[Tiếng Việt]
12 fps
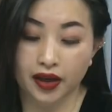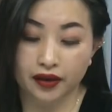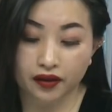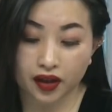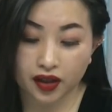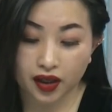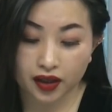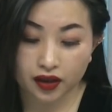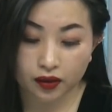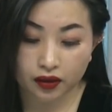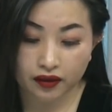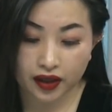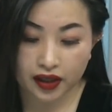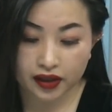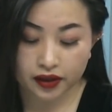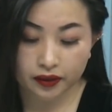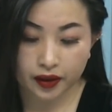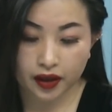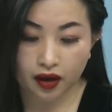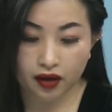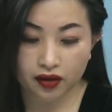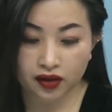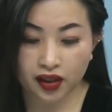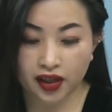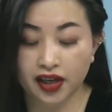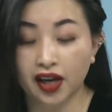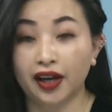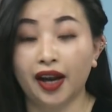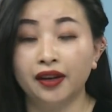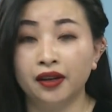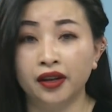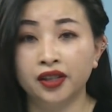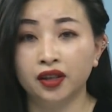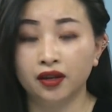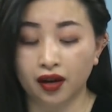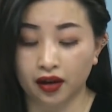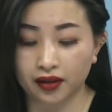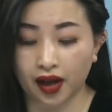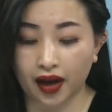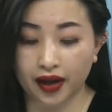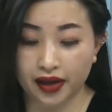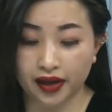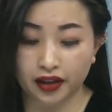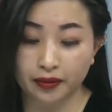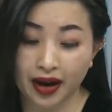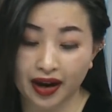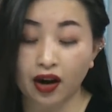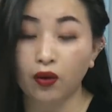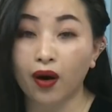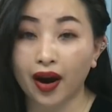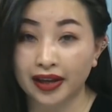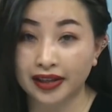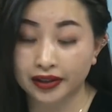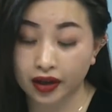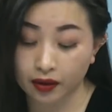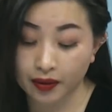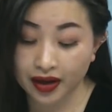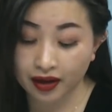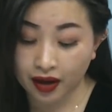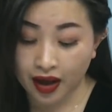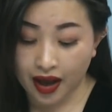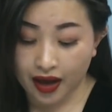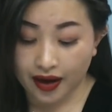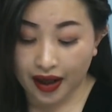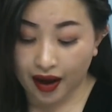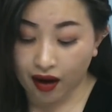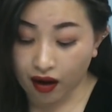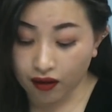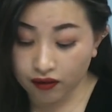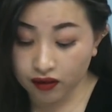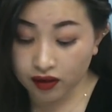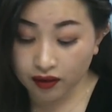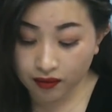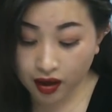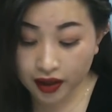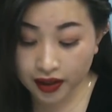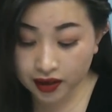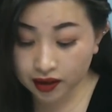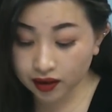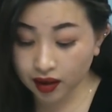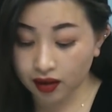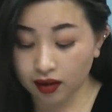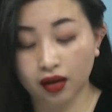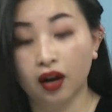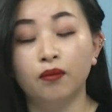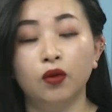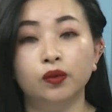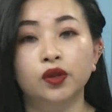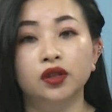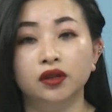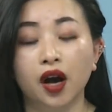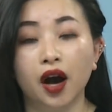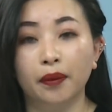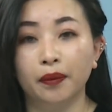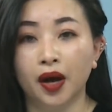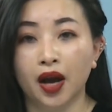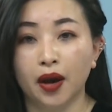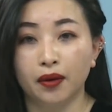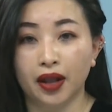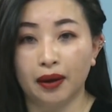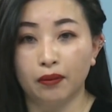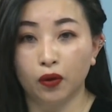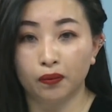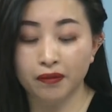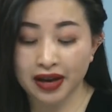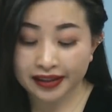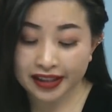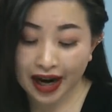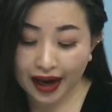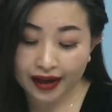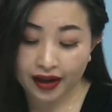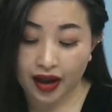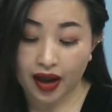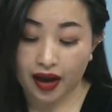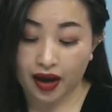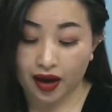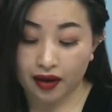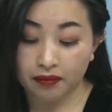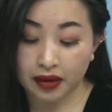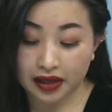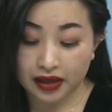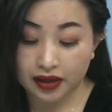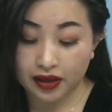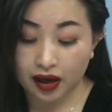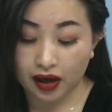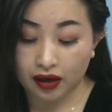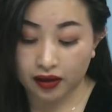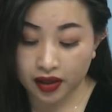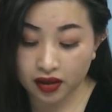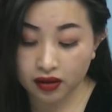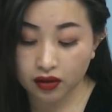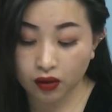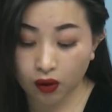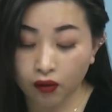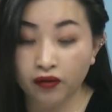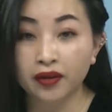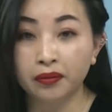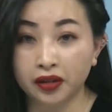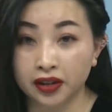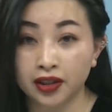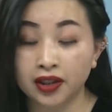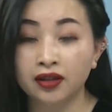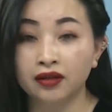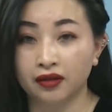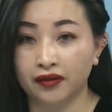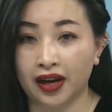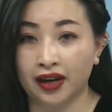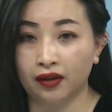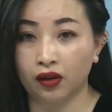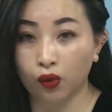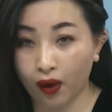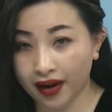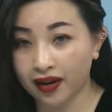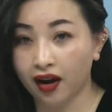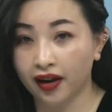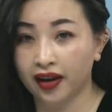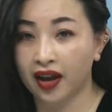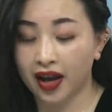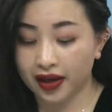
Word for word: Dạ vâng, à, thưa quý vị, trong khi đó thì à, các giới chức ở tại à, tiểu bang Hawaii cho biết là họ vừa mới chứng thực có một trường hợp là một bé trai bị dính COVID-19 và qua đời